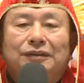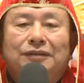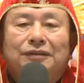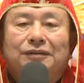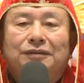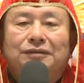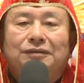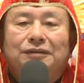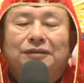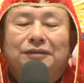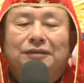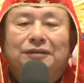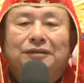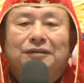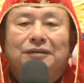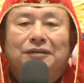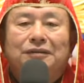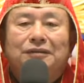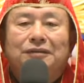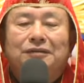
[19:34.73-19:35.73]
一期
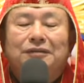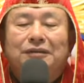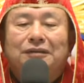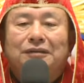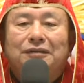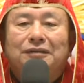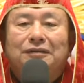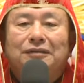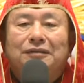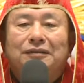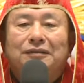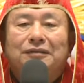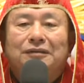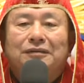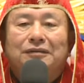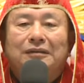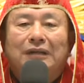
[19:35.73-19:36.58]
的这个